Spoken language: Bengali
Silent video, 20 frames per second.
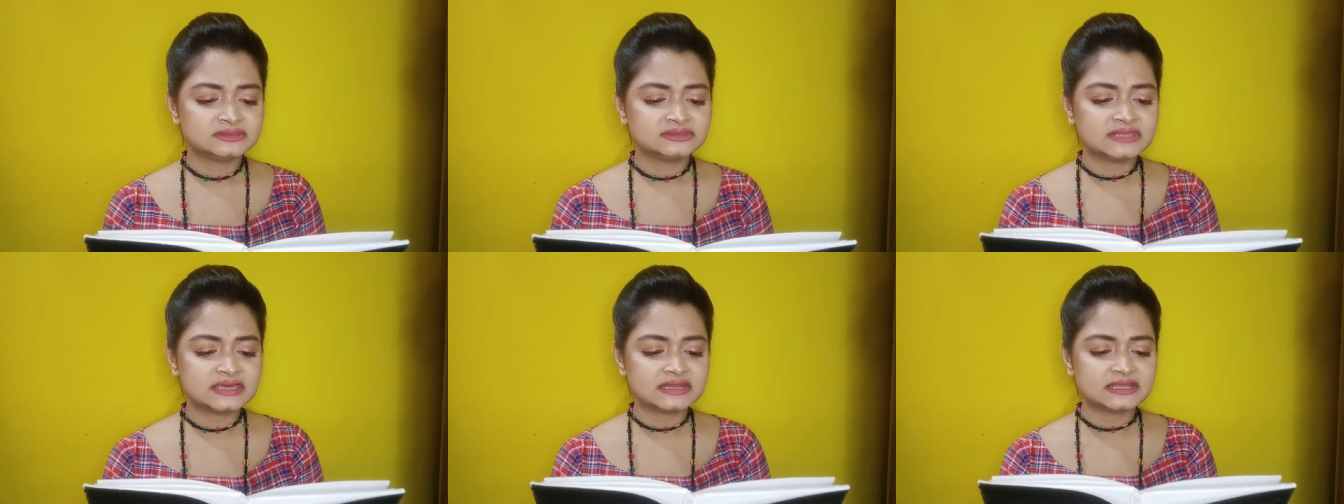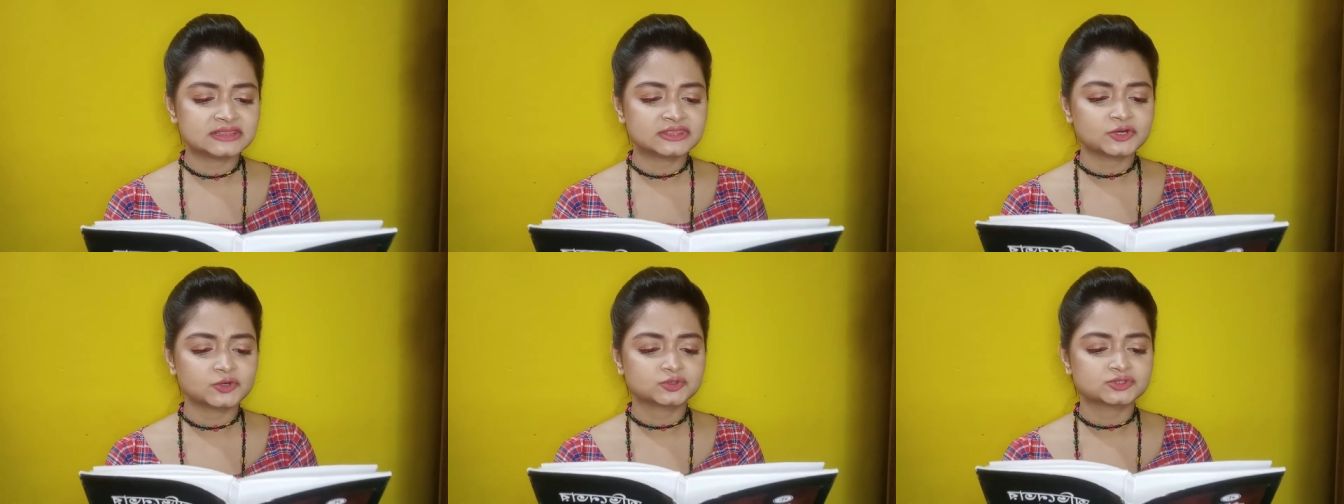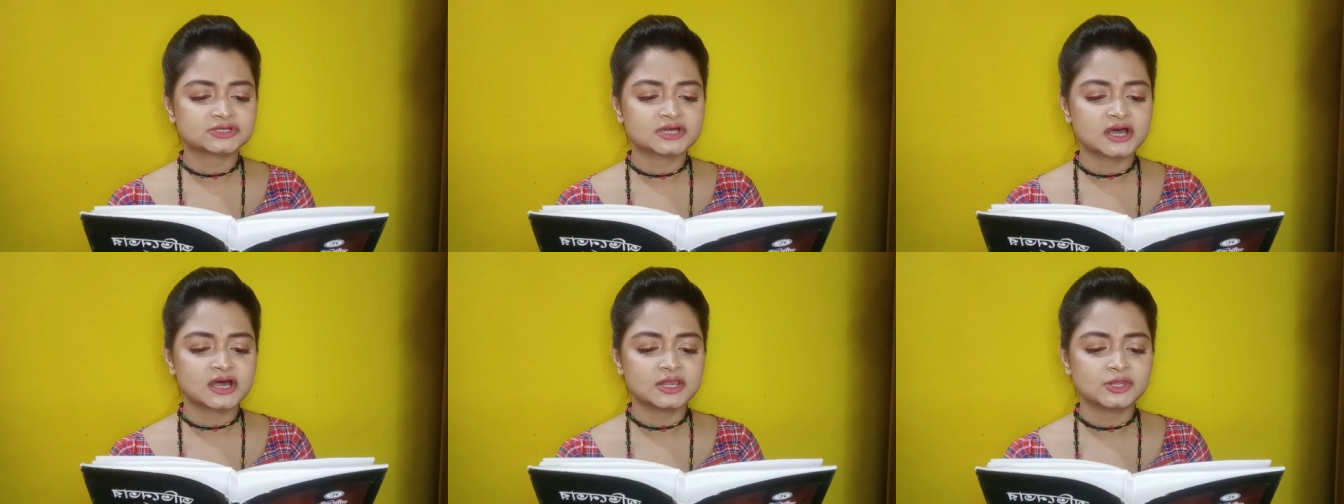দেরিতে
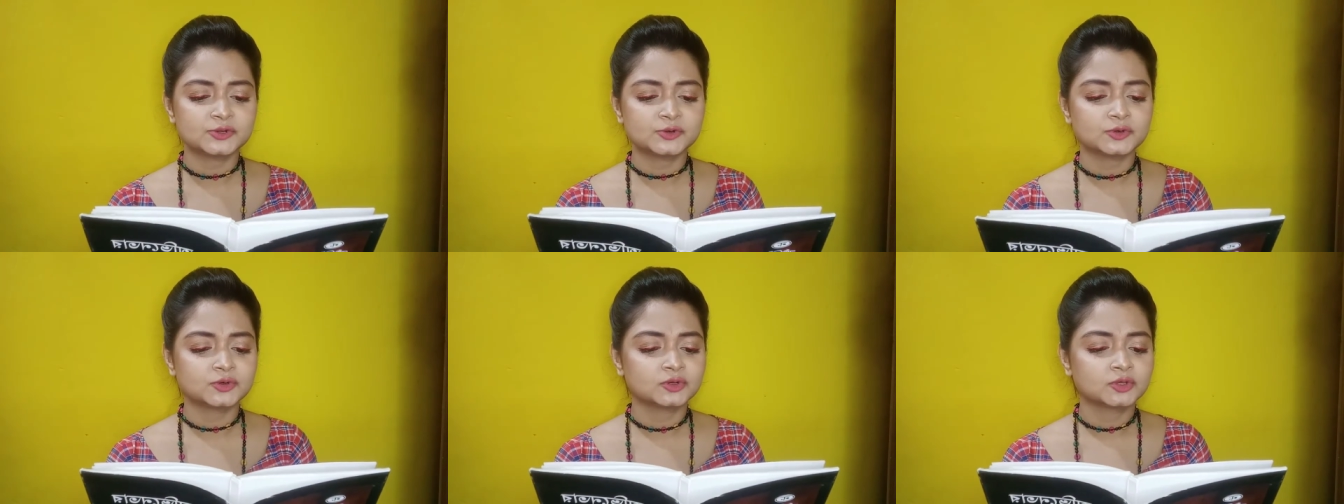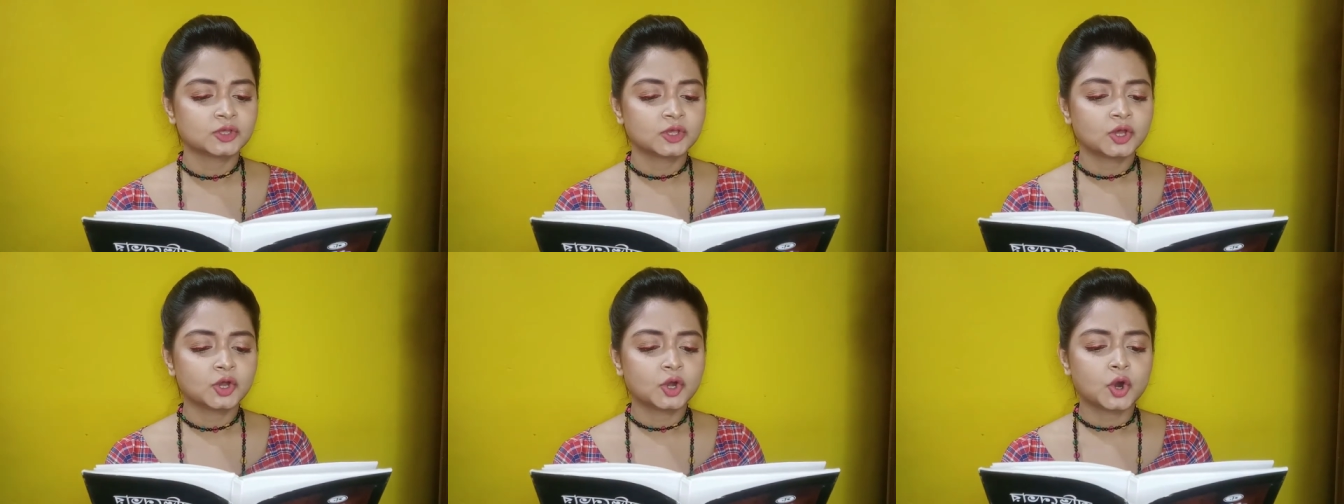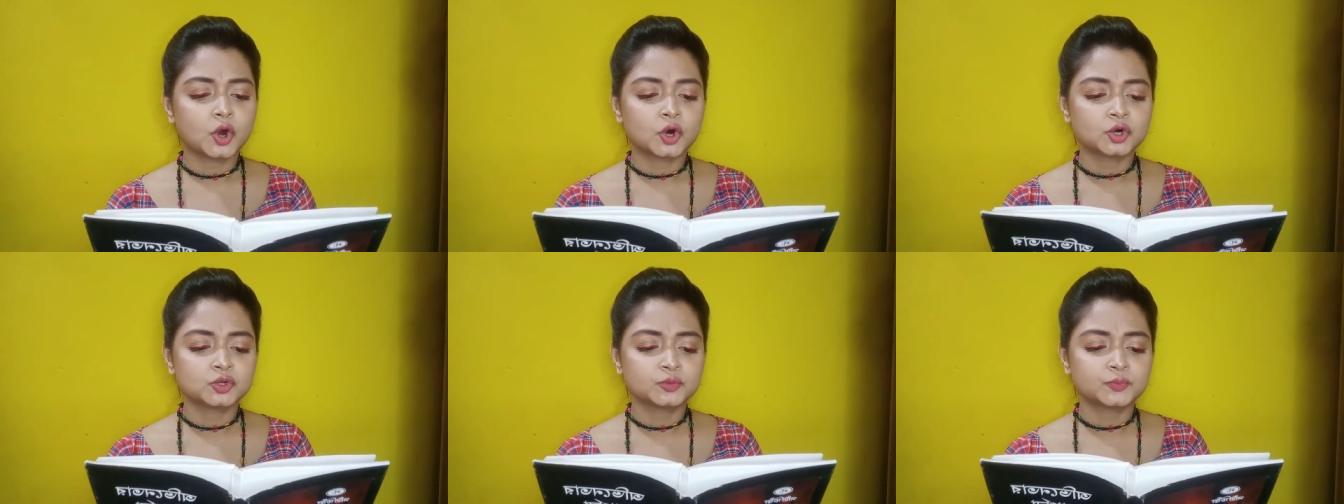ওঠা আলো
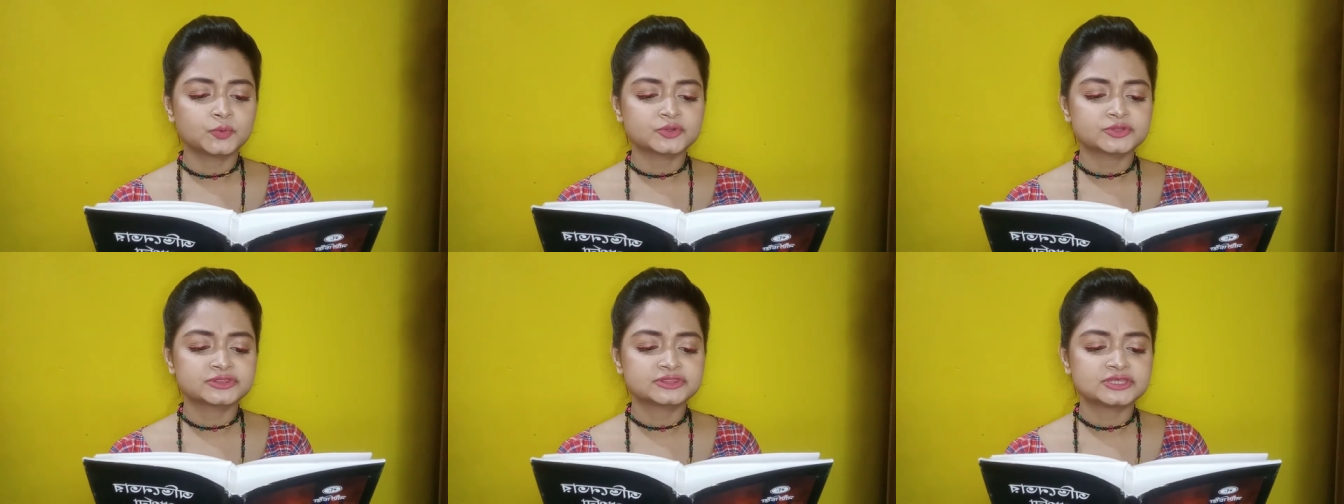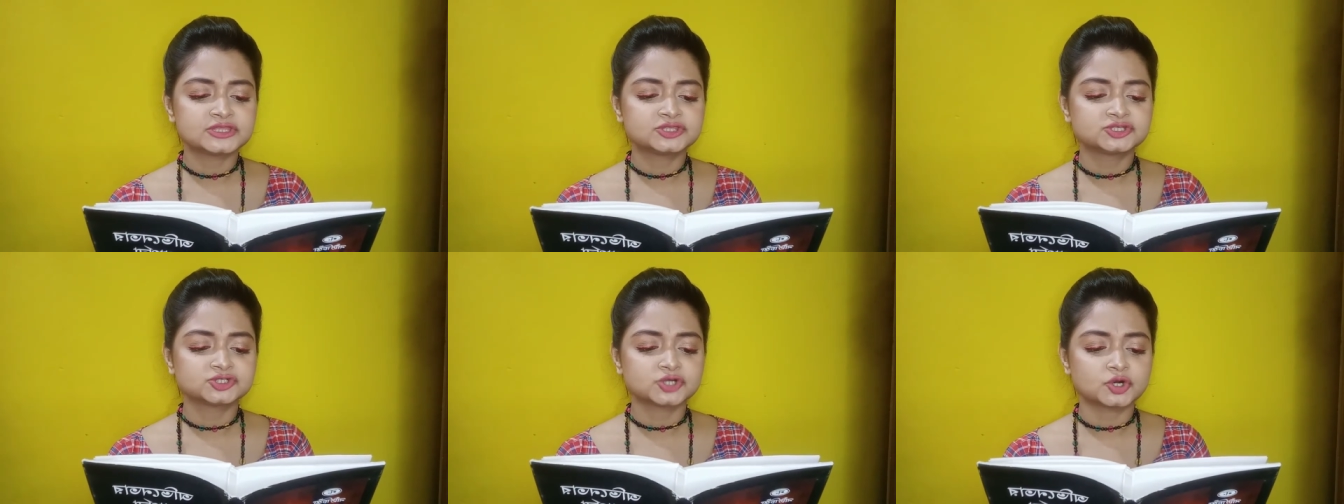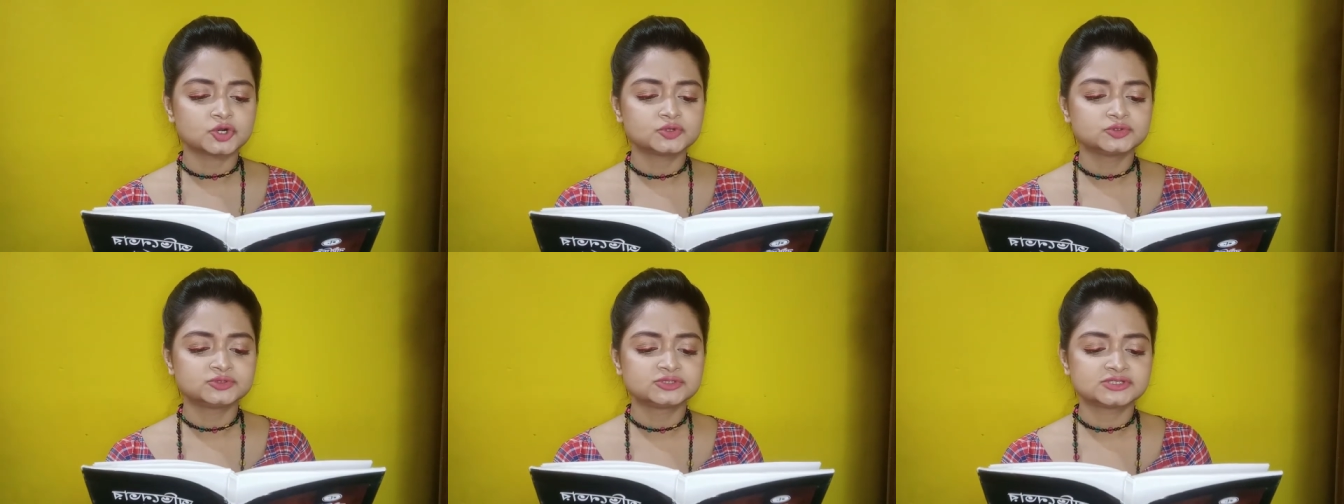অনুপস্থিত
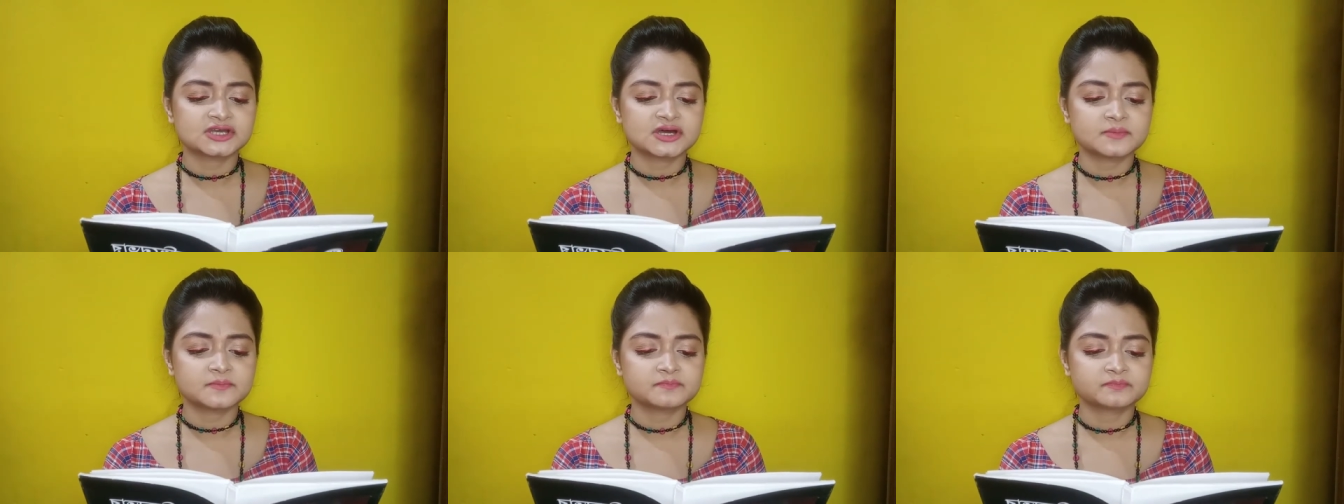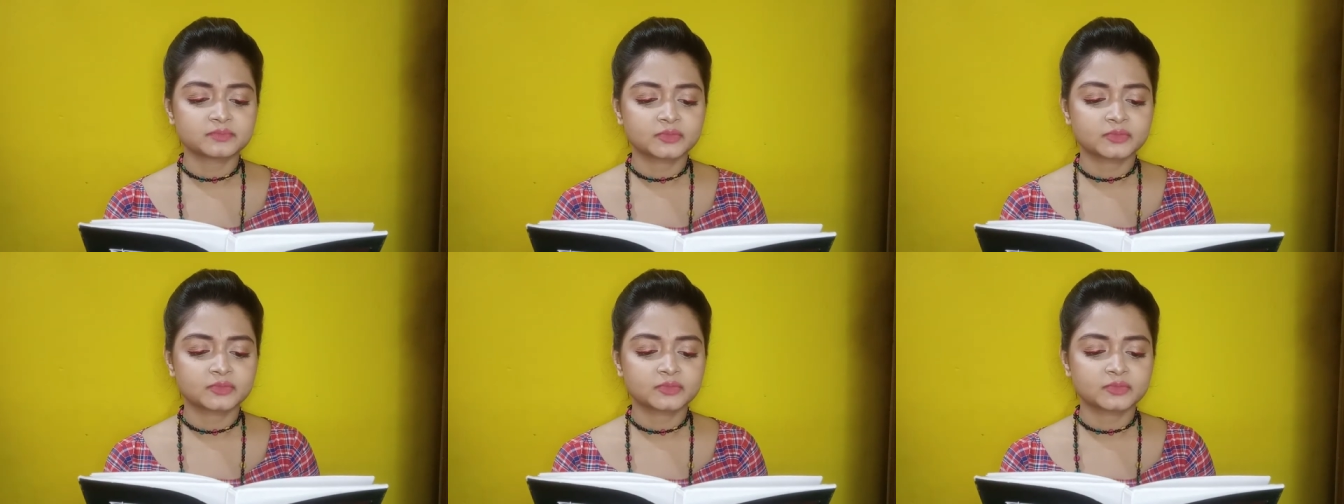সরঞ্জাম